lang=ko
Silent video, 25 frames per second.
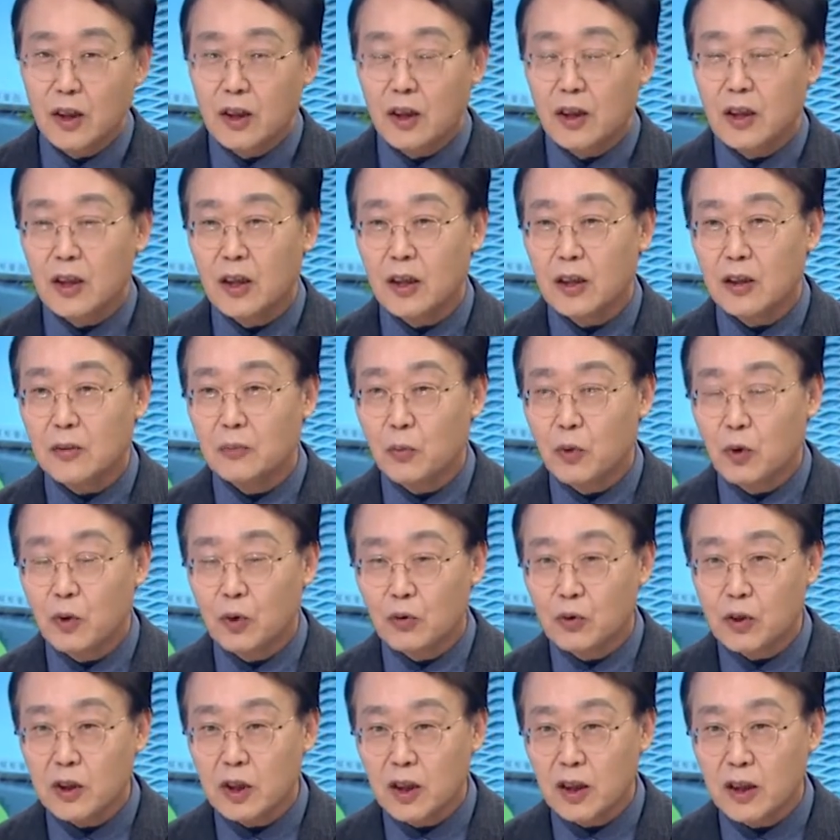어, 뭐
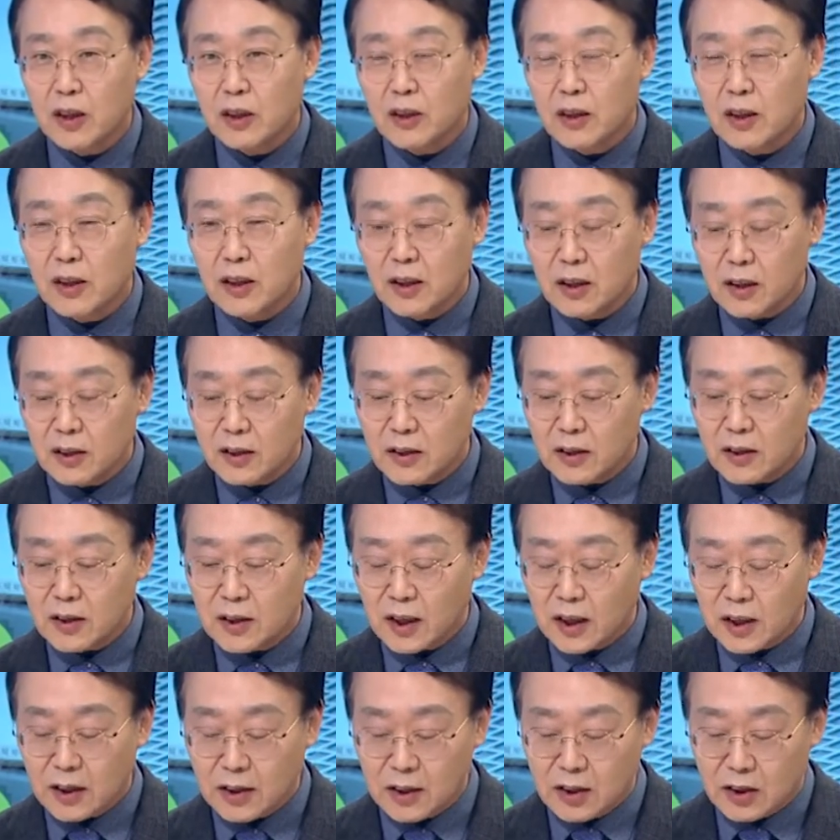우리가 어,
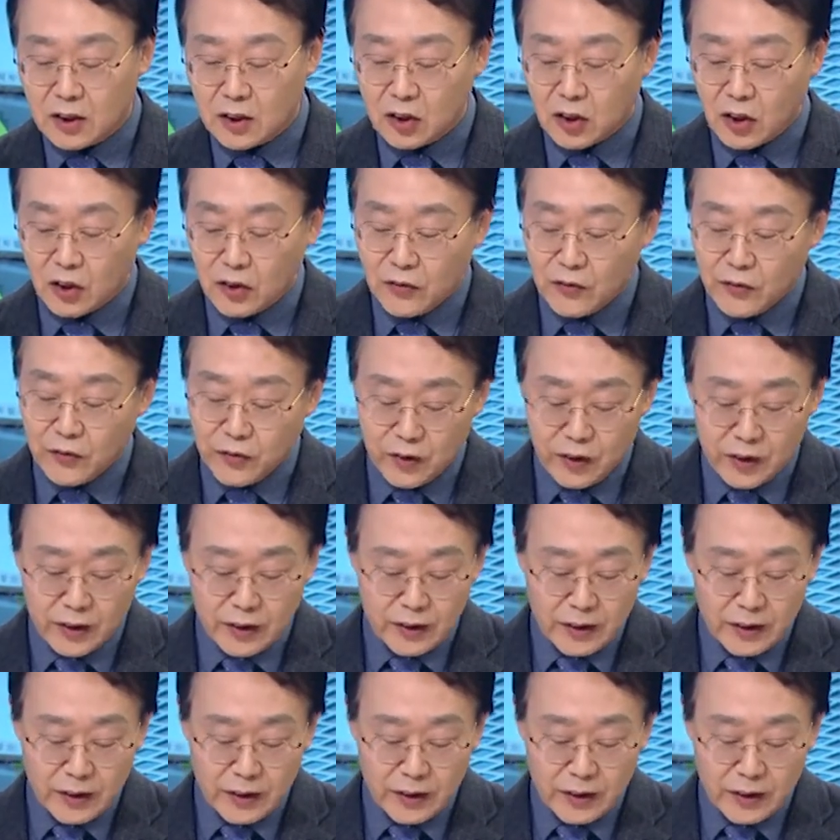이제 2000